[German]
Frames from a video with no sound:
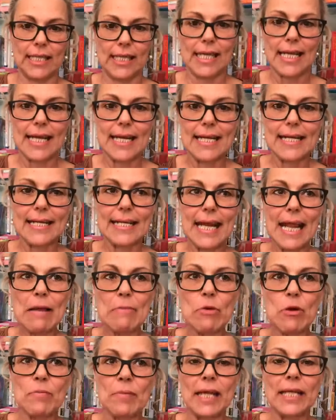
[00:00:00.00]
in dem
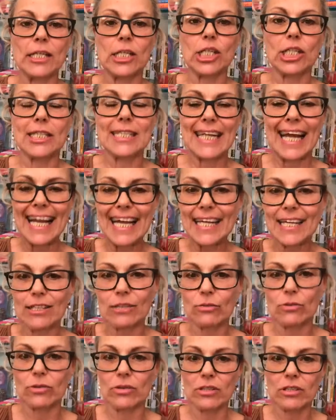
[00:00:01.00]
Moment
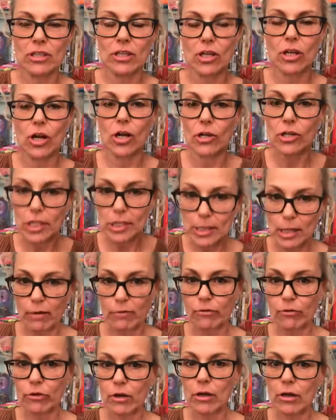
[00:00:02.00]
steigt unser
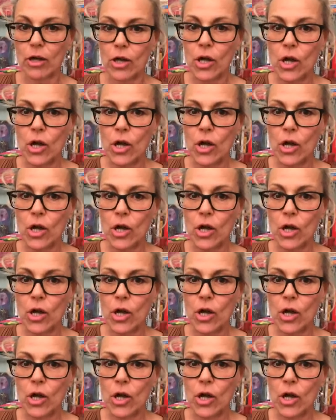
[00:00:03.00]
Glücksgefühl